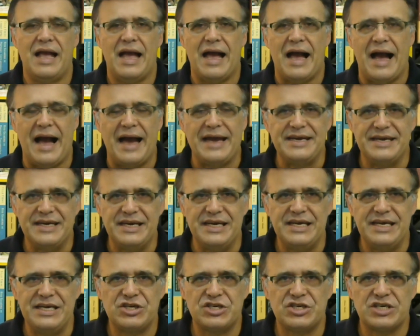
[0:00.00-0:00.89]
A
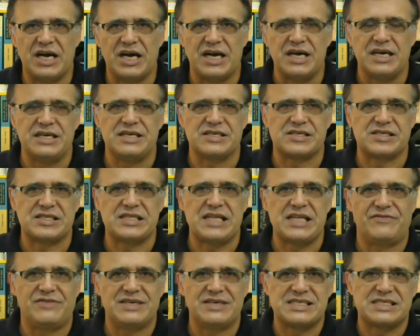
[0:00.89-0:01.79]
igreja
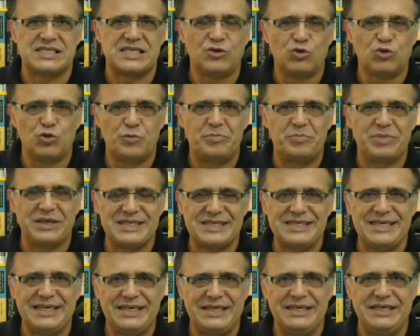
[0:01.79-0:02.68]
estava sendo
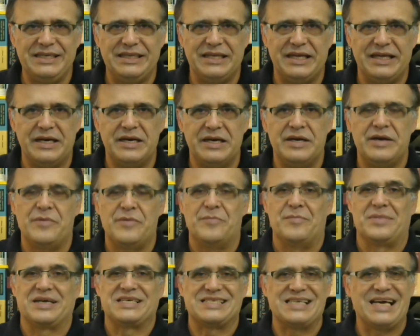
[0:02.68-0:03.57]
perseguida,
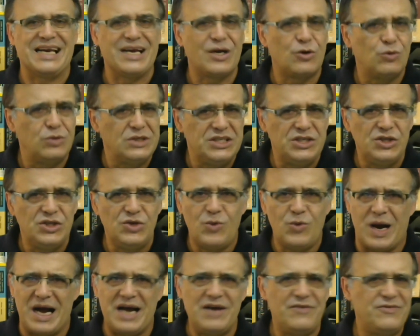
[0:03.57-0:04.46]
mas ela
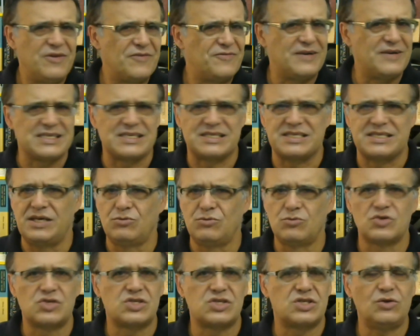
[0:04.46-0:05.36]
continuava
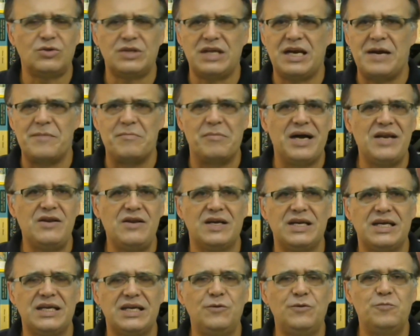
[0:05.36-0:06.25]
fazendo o seu trabalho,
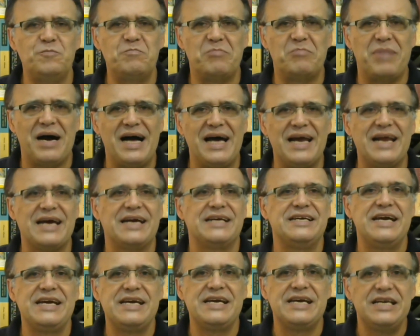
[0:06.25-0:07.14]
ela não para
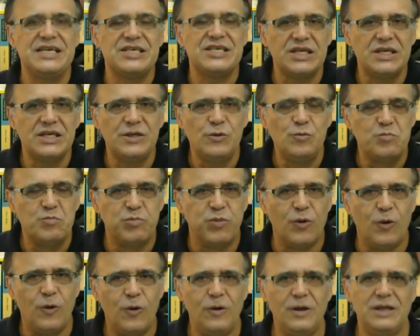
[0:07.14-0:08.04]
e a igreja não
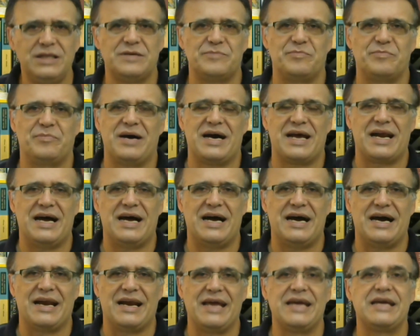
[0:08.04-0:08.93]
pode
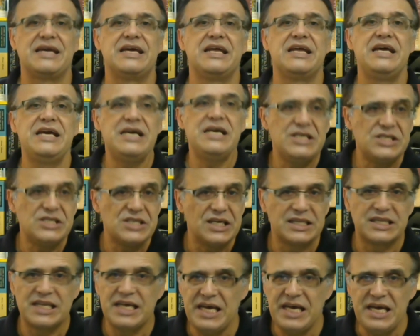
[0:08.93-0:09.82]
parar. A igreja
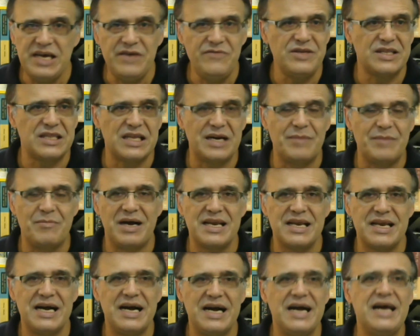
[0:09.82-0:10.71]
deve
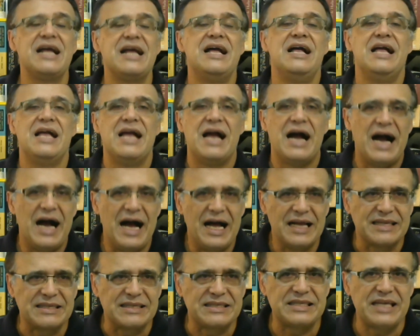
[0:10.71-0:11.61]
trabalhar
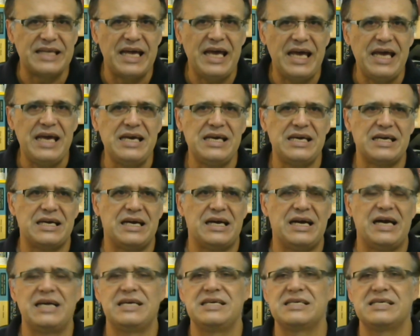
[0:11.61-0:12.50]
até
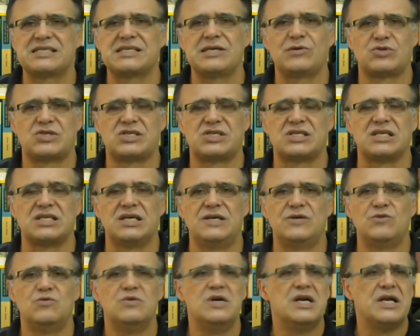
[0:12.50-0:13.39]
a
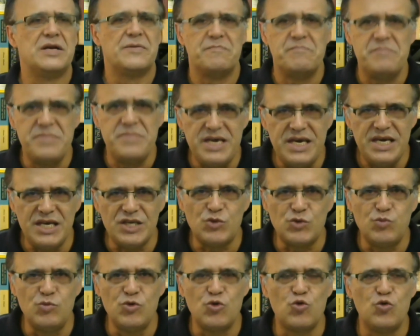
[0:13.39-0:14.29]
exaustão,
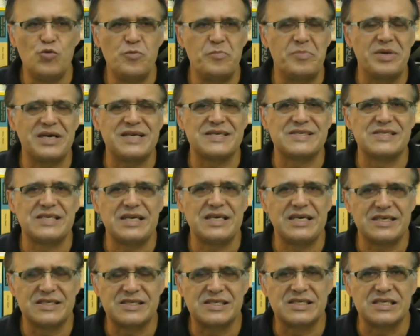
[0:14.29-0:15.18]
mesmo com
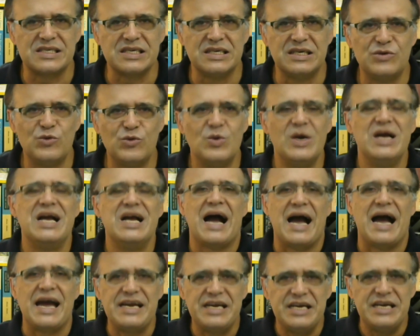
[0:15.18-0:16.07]
perseguição,
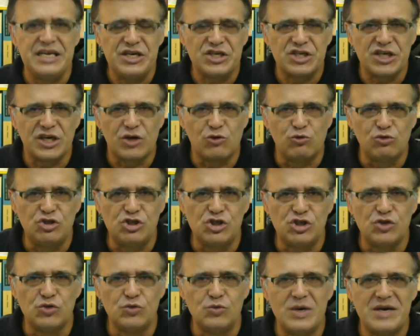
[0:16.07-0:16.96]
a igreja
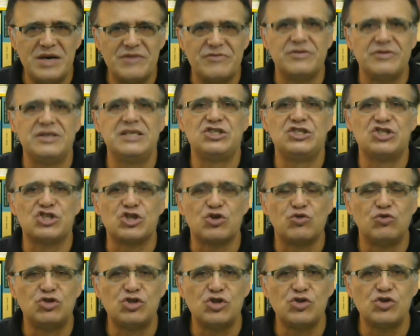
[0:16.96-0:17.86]
continua avante,
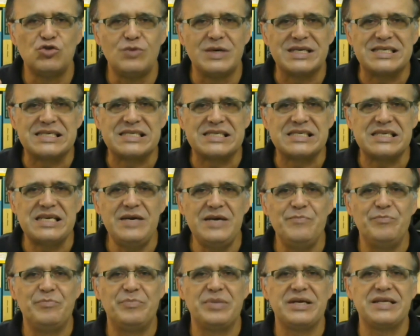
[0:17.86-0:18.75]
continua
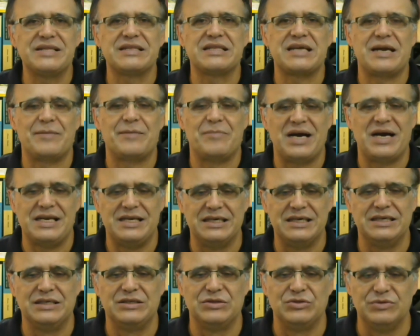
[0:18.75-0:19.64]
sempre
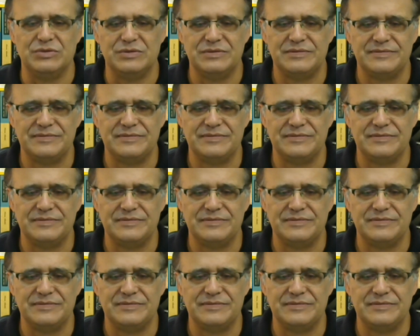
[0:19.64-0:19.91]
trabalhando.